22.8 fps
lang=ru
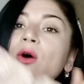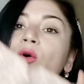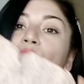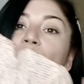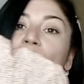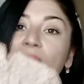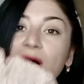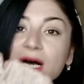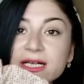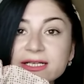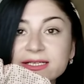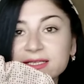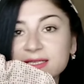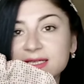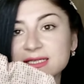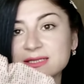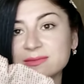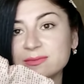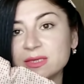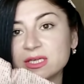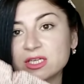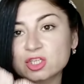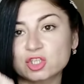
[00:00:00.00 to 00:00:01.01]
Указан
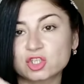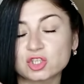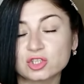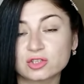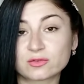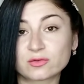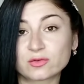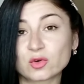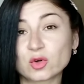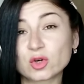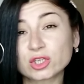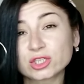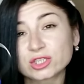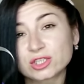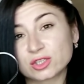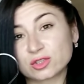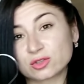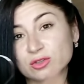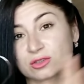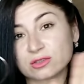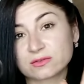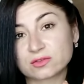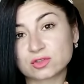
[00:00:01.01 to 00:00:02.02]
размер четвертый,
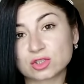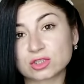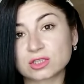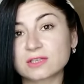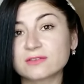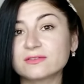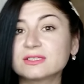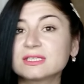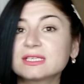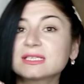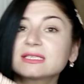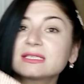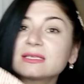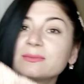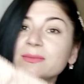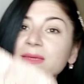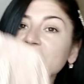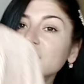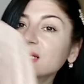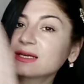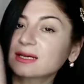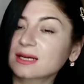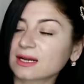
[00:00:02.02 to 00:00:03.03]
но девчонки все
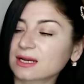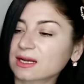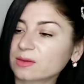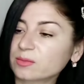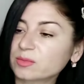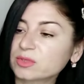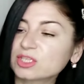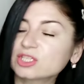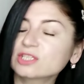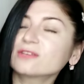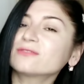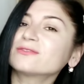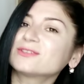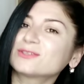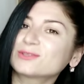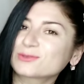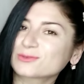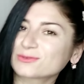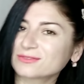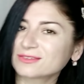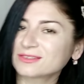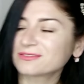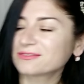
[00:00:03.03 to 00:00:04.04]
замеры, как обычно,
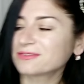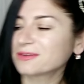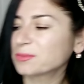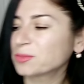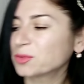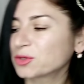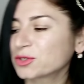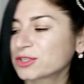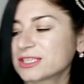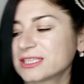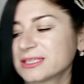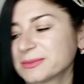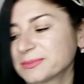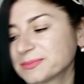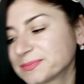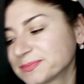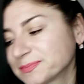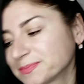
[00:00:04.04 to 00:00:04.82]
внизу в инфобоксе.